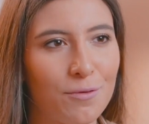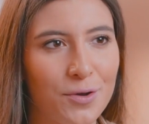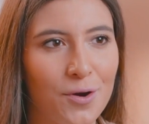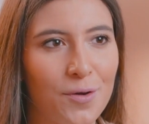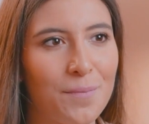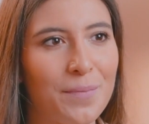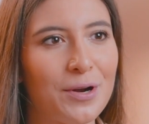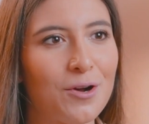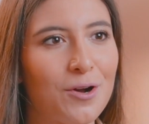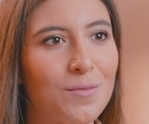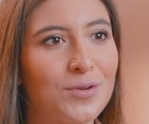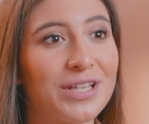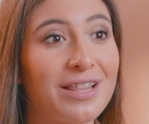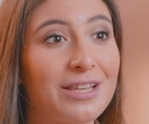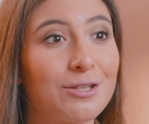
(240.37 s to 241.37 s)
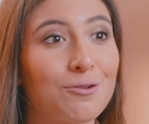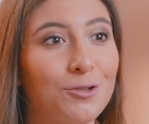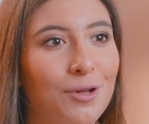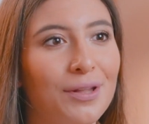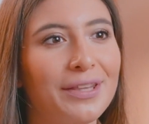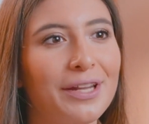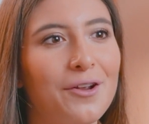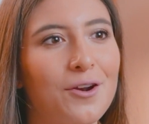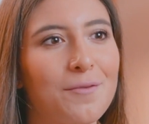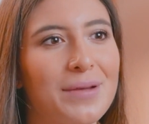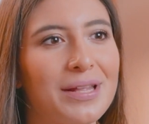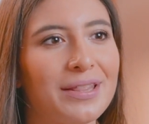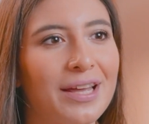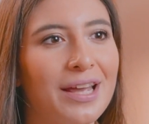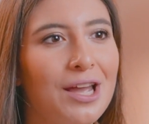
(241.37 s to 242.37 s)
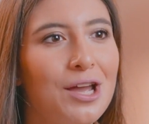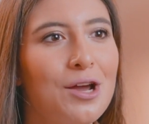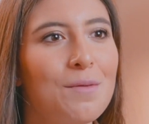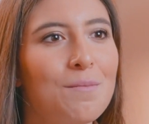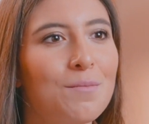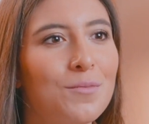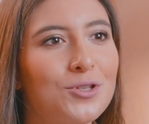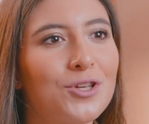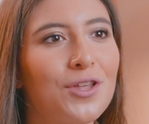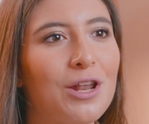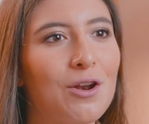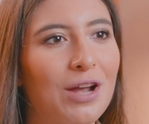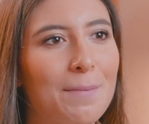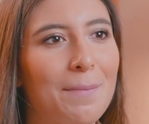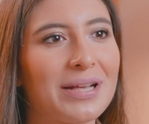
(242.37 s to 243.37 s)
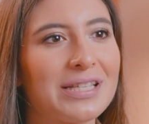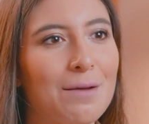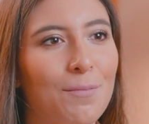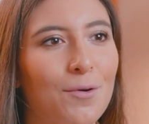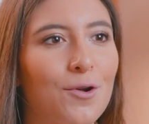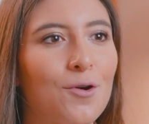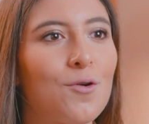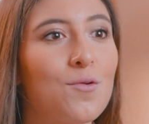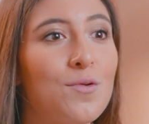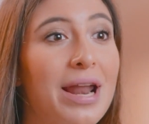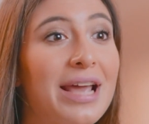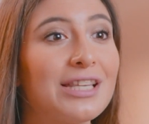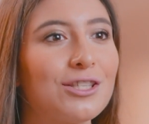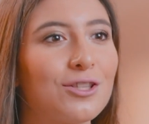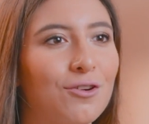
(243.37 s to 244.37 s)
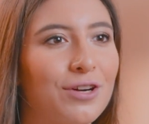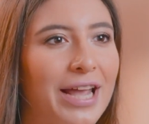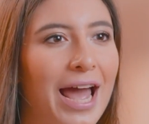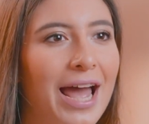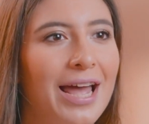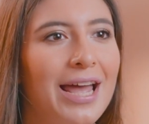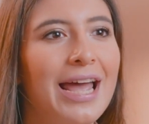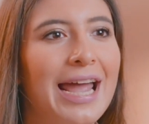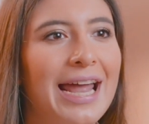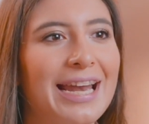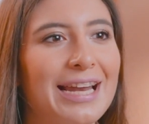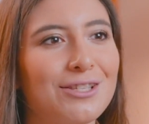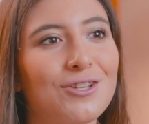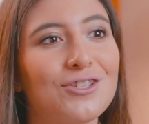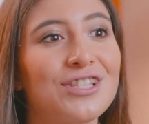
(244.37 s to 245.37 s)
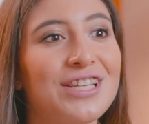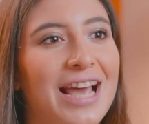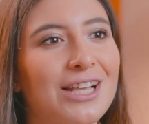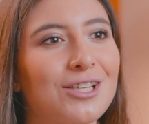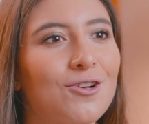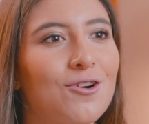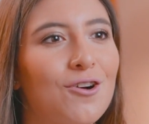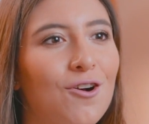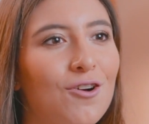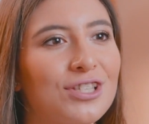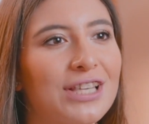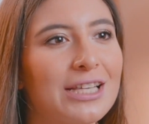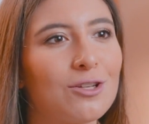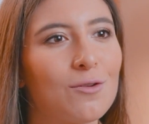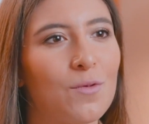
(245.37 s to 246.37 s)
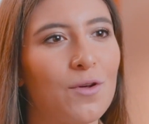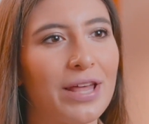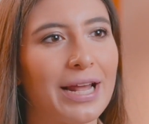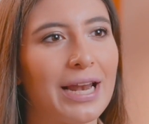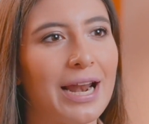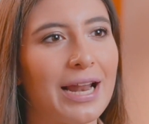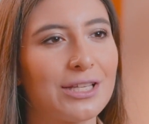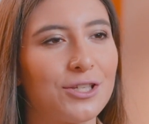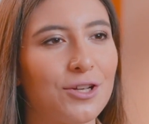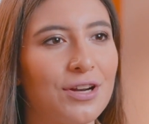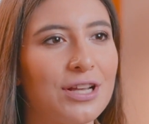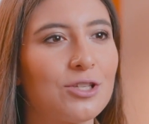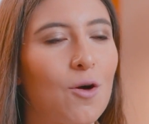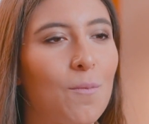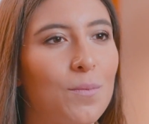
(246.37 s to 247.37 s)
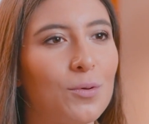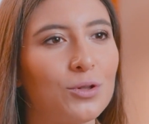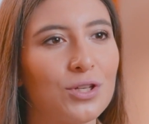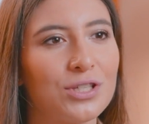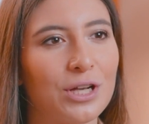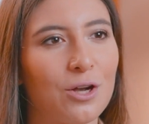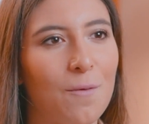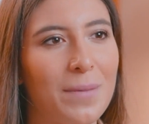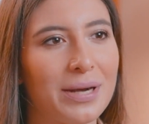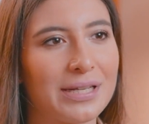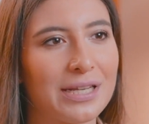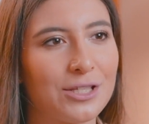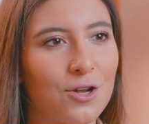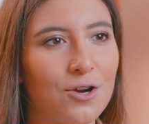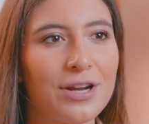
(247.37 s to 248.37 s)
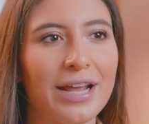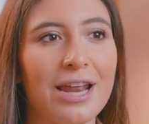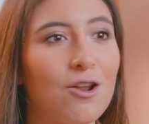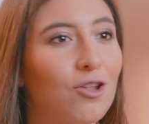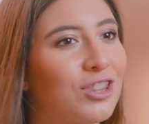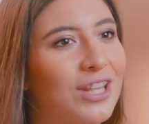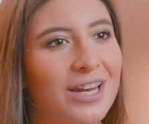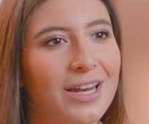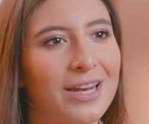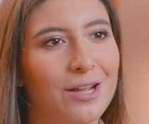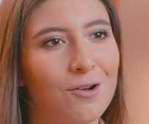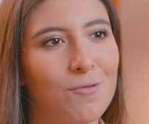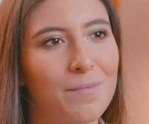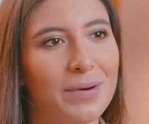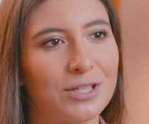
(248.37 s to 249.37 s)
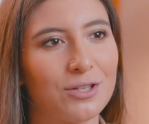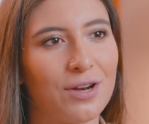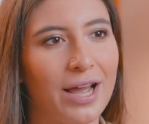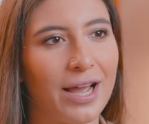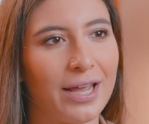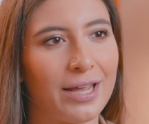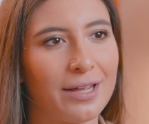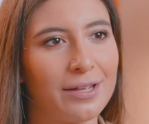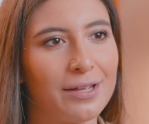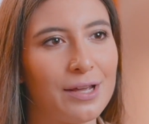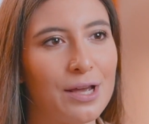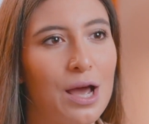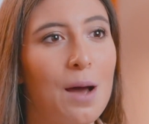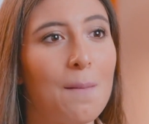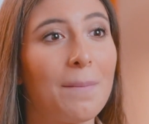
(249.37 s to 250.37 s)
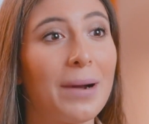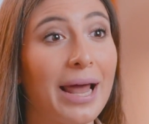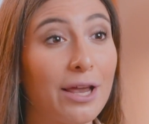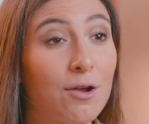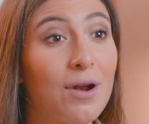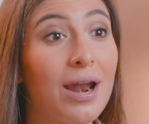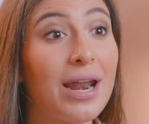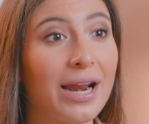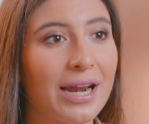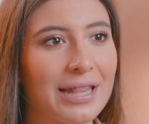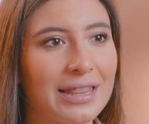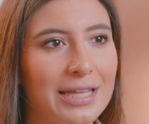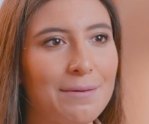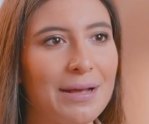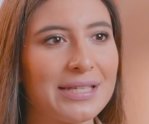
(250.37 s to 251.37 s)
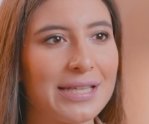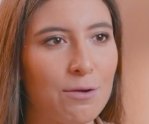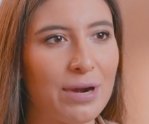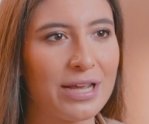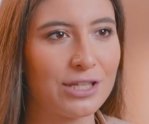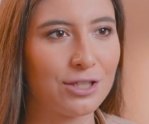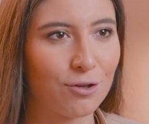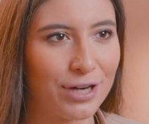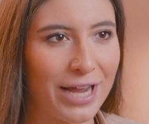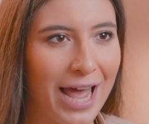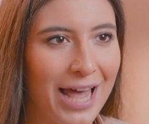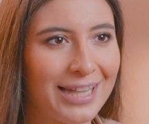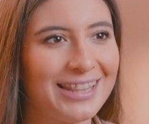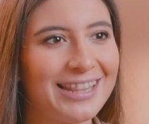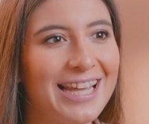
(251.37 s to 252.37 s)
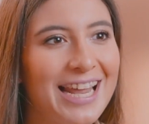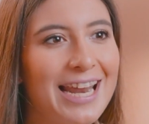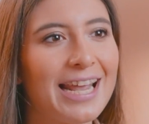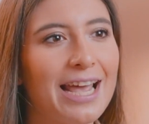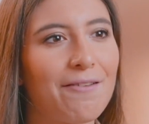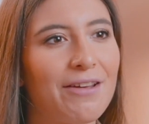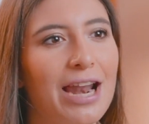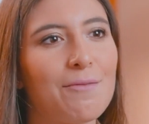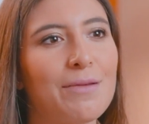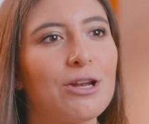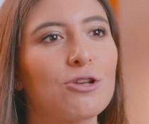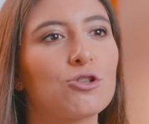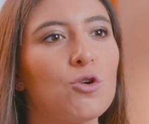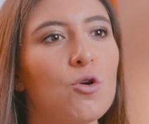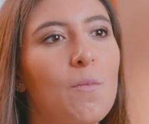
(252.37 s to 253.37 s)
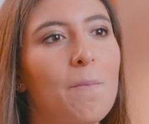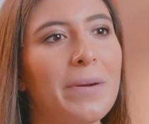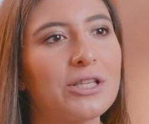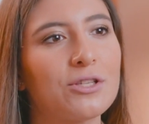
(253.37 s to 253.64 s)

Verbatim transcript: obvio, pero como se discutió anteriormente, mucho de lo que pasa por una historia en esos días son cosas como declaraciones o puntos de conversación que no tienen ningún personaje. Para que una narrativa sea una historia, tiene que haber al menos un